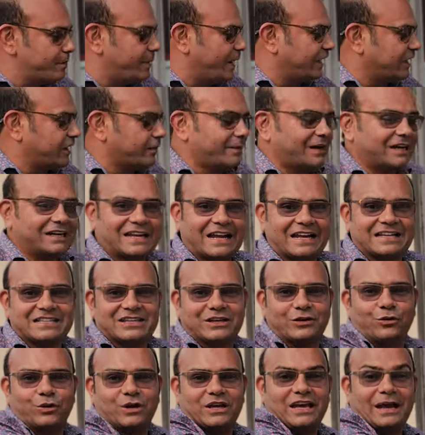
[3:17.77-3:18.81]
बेटरमेंट कैसे
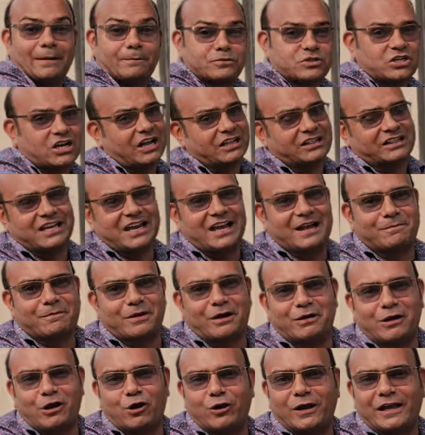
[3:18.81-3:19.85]
होगी आप चाहते हैं आपका
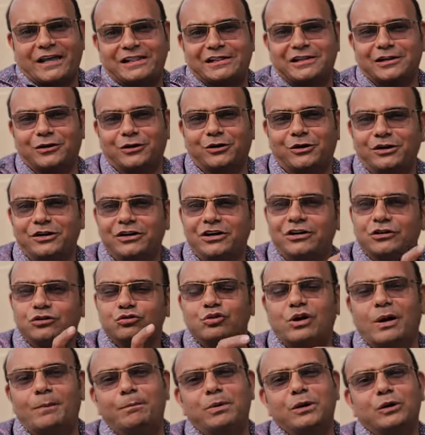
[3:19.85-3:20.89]
डॉग हेल्दी हो
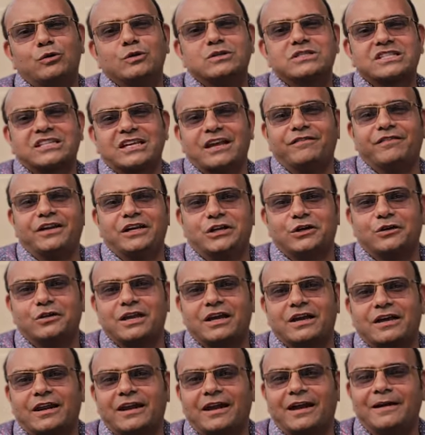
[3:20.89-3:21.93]
तो आप बिल्कुल सही वीडियो
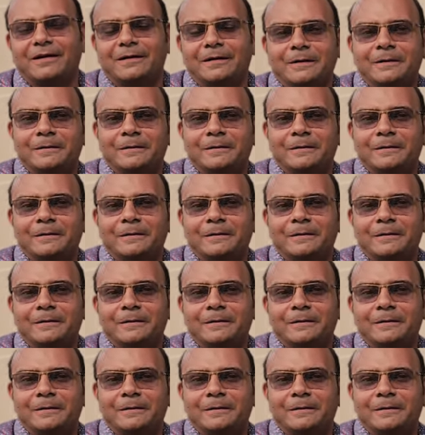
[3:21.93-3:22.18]
देख रहे हैं